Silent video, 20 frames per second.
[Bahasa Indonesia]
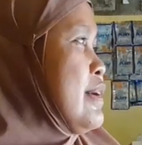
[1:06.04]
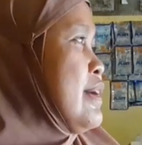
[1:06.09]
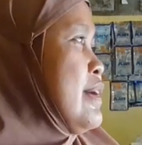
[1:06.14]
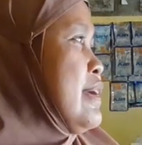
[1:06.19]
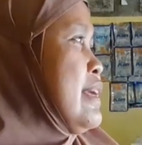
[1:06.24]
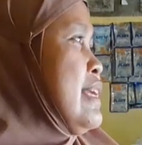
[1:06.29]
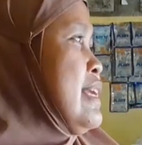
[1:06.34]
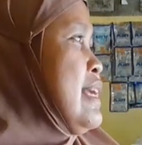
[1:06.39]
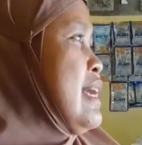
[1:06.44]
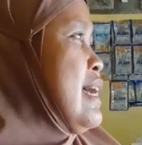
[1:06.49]

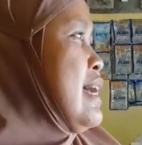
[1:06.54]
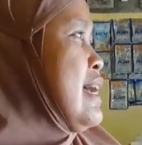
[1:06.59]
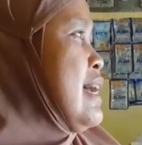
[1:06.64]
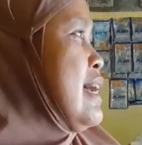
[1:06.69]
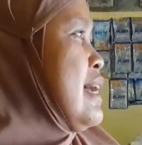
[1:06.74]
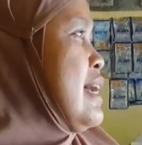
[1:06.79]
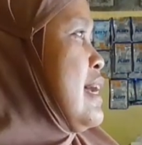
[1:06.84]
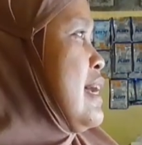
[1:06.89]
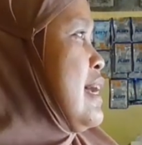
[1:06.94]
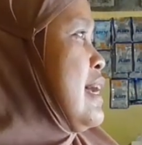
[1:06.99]
iya
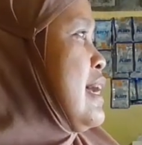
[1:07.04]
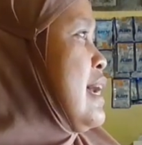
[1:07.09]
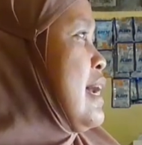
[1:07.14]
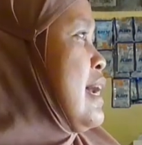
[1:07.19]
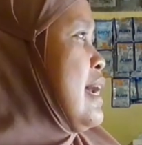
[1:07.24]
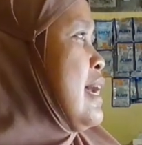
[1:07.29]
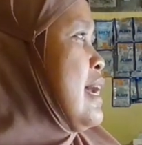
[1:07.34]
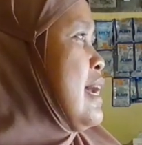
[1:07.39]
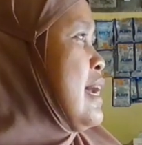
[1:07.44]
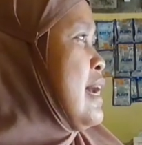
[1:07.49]

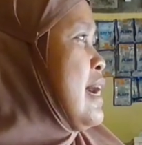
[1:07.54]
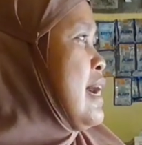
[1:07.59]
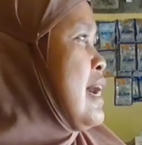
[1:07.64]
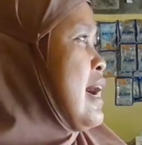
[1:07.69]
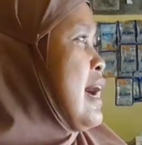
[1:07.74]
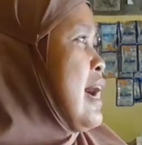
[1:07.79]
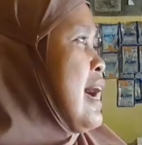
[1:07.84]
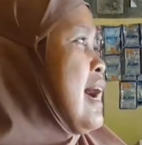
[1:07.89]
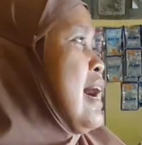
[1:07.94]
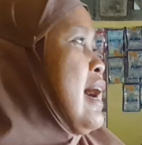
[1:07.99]

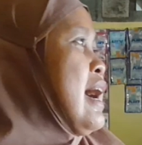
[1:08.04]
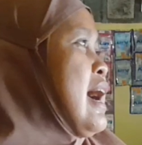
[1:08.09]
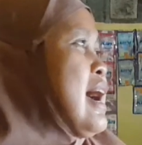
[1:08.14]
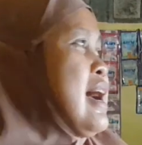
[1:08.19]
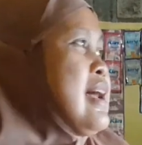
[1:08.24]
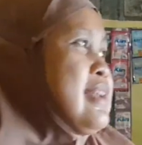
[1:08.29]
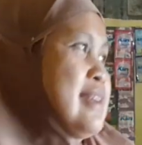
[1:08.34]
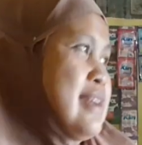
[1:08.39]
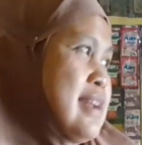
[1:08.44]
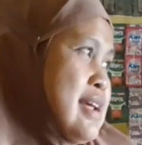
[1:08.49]

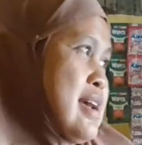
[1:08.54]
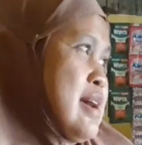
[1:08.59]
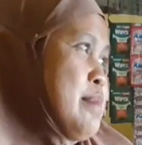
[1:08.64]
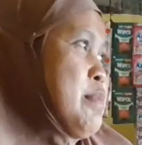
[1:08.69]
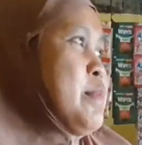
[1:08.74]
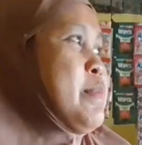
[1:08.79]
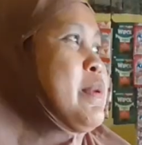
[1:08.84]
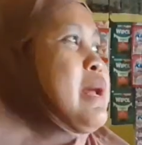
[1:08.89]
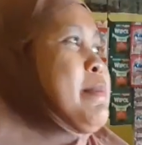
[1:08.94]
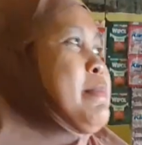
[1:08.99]
ada
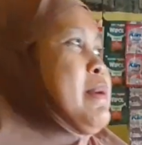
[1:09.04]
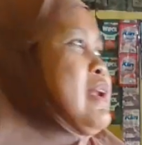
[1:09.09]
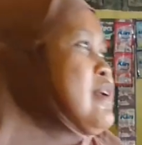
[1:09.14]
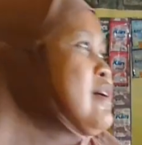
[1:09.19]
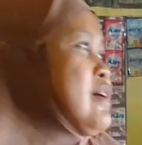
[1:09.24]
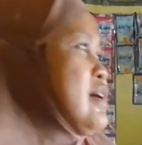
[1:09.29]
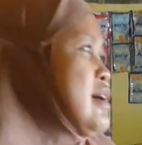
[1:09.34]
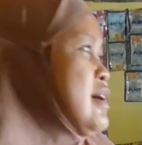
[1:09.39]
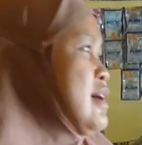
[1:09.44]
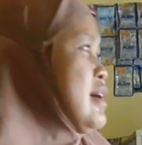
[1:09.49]
mau berapa
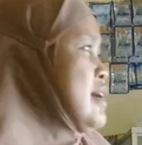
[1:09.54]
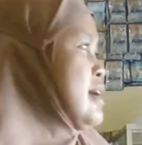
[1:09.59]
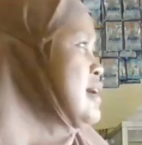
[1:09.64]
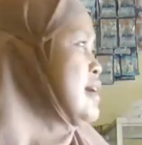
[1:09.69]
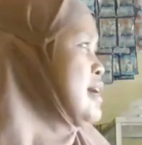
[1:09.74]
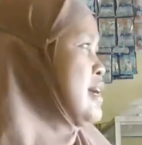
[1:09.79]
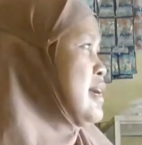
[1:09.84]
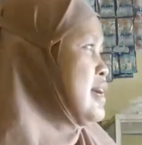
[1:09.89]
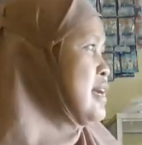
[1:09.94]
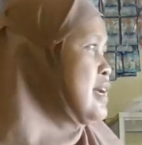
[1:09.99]
no?
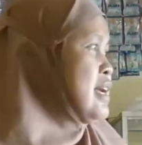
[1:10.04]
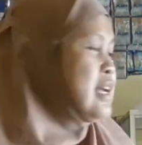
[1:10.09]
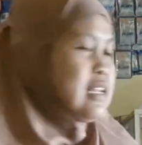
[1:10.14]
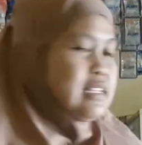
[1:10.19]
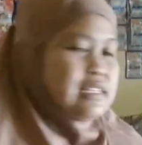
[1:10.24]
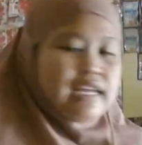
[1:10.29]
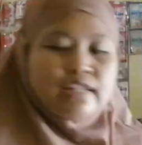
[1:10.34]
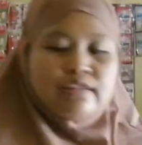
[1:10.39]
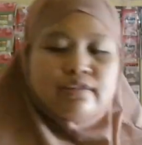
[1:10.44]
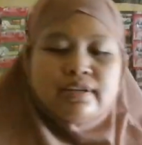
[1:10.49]

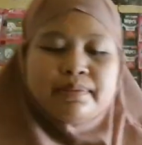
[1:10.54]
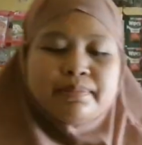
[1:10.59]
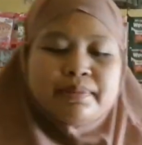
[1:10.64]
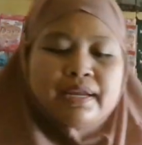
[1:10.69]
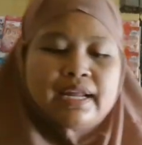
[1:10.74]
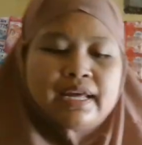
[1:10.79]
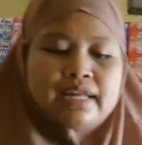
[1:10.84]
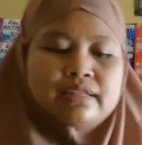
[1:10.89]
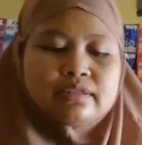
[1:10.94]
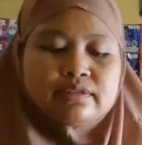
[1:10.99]
satu lima
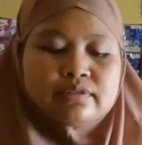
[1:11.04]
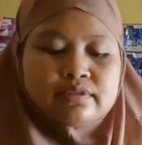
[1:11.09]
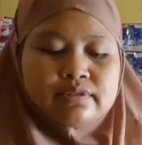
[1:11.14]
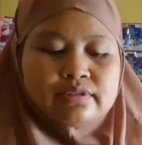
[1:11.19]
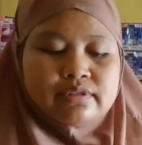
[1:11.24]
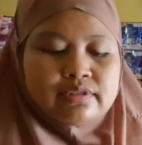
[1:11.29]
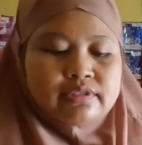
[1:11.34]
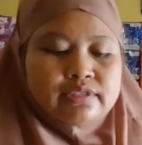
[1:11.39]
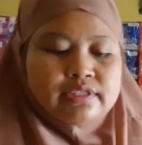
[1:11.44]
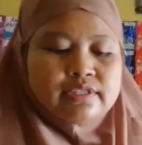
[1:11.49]

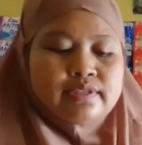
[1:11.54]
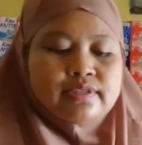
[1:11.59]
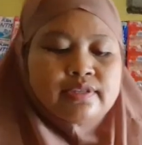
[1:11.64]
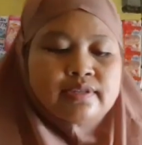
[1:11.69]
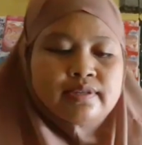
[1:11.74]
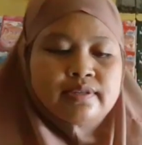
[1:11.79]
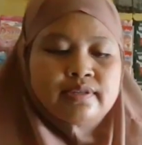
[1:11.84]
ratus